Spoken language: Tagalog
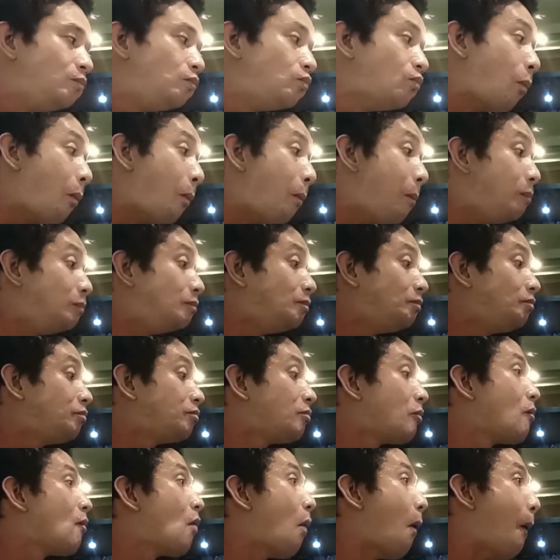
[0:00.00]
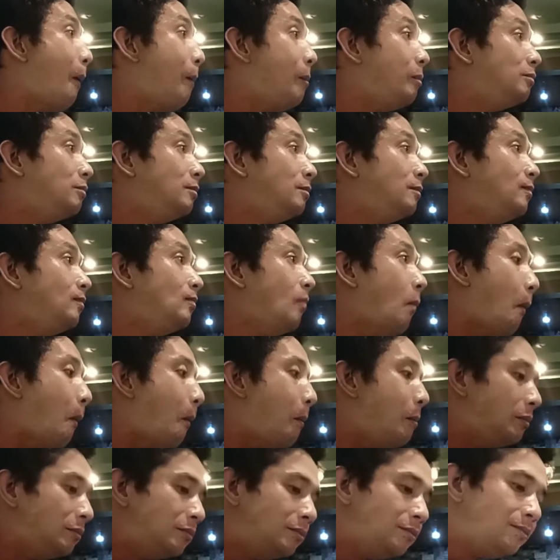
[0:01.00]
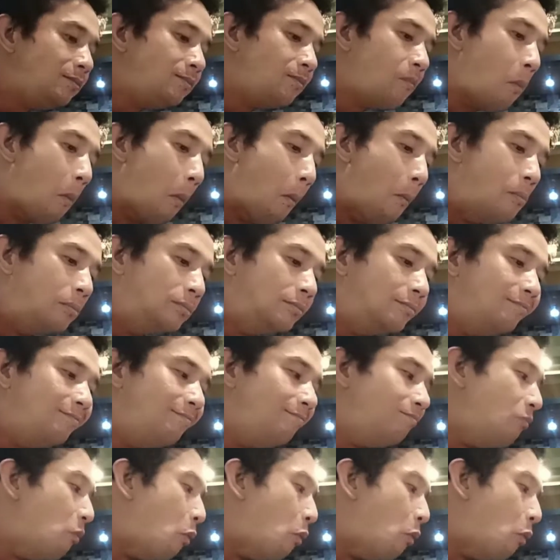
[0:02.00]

hmm. kwentuhan mo na konti